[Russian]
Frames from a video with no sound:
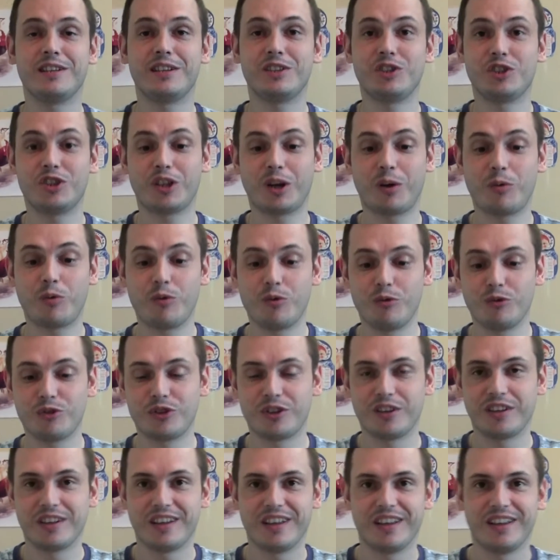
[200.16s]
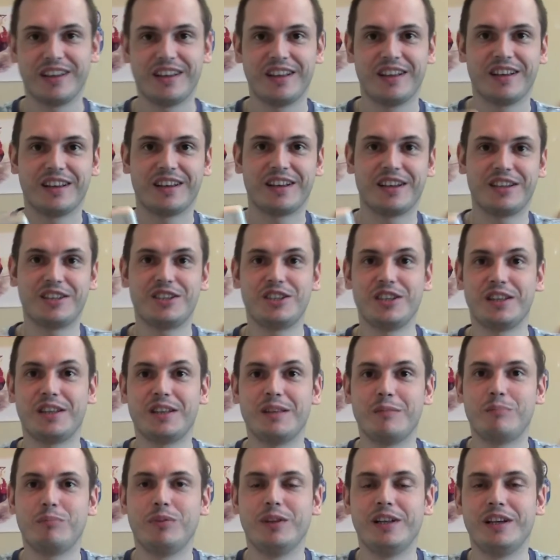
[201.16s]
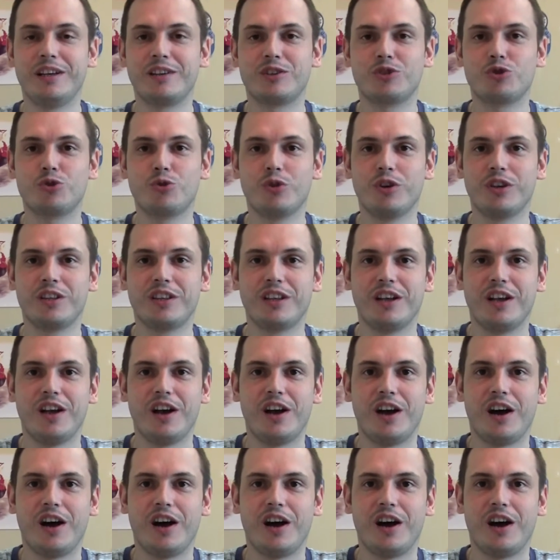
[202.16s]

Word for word: значит, такой вот кассетный плеер стоит